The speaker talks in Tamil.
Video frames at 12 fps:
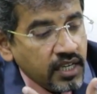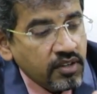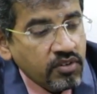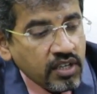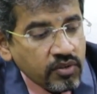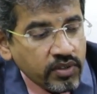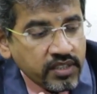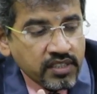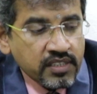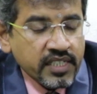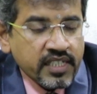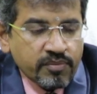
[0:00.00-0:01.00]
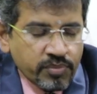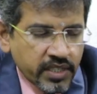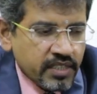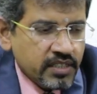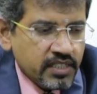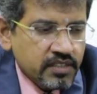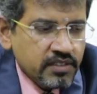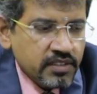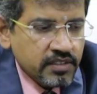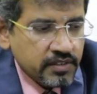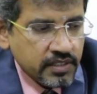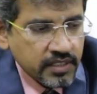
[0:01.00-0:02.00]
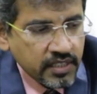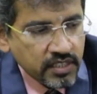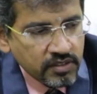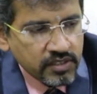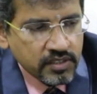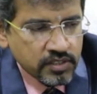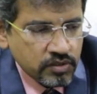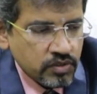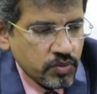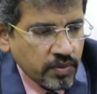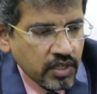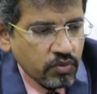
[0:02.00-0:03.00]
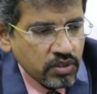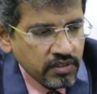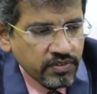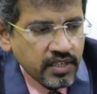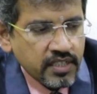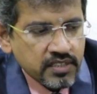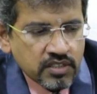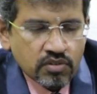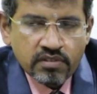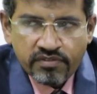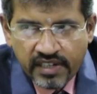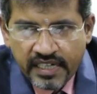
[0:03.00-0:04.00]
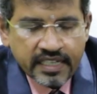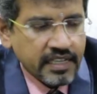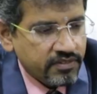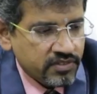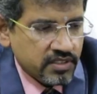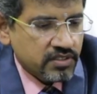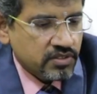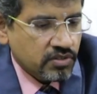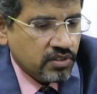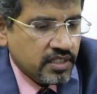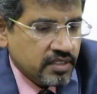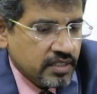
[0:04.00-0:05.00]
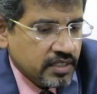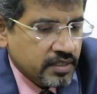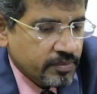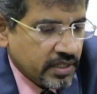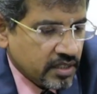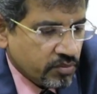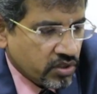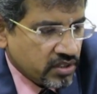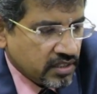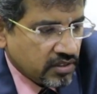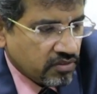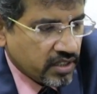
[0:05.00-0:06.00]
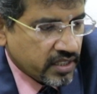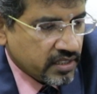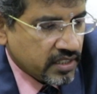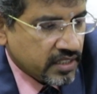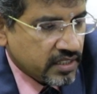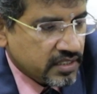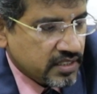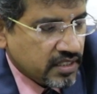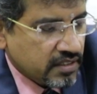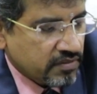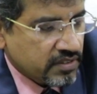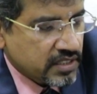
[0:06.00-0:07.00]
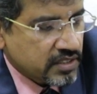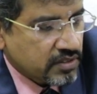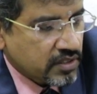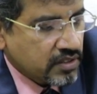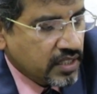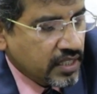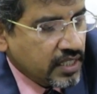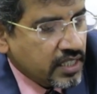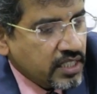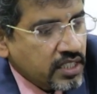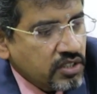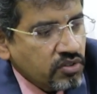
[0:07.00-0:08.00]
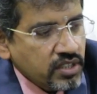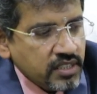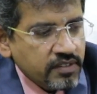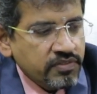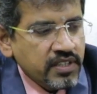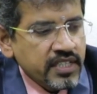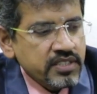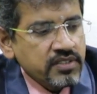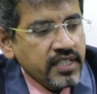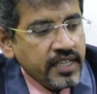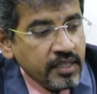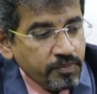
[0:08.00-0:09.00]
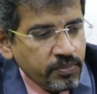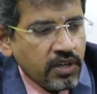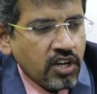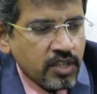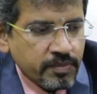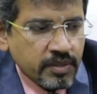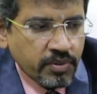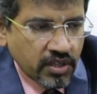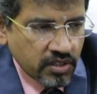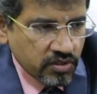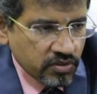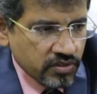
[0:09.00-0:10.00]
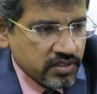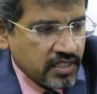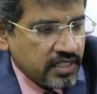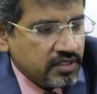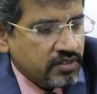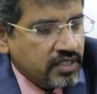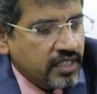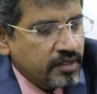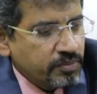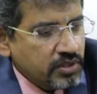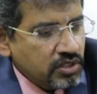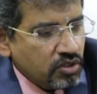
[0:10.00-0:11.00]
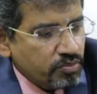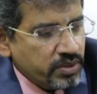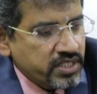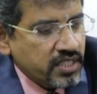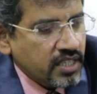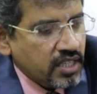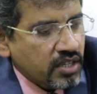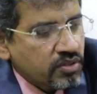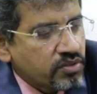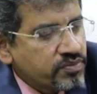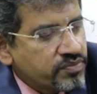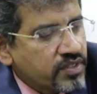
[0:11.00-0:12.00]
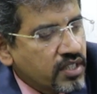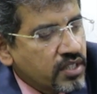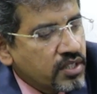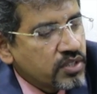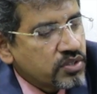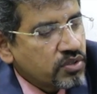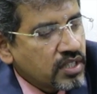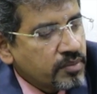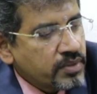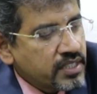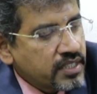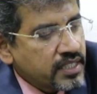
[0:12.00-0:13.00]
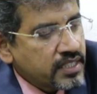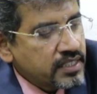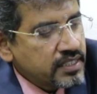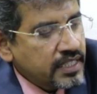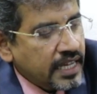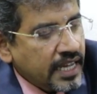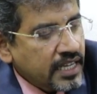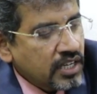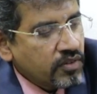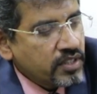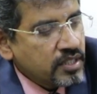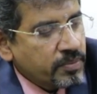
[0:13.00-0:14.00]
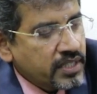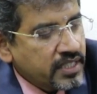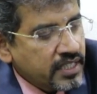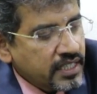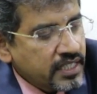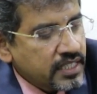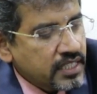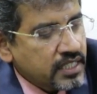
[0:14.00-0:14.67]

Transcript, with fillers: அவங்களுக்கு வந்து இந்த டெம்பரரி இது ரெண்டு இது யூஸ் பண்ணலாம் ஒன்று ஃபில்லர்ஸ் இன்னொன்று ஃபேட் கிராஃப்ட் ஸோ அந்த பண்ணும்போது அவங்களுக்கு அந்த சங்கன் இது வரும் இன்னொன்று இந்த ஃபில்லர்ஸ் வந்து லிப்பு ஆக்மெண்ட் பண்ணுறதுக்கும் சிலருக்கு வந்து லிப் வந்து ரொம்ப சின்னதாக இருக்கும் ஸோ நம்ம இந்த இந்த ஆங்கிள் வந்து பார்த்தீங்கன்னா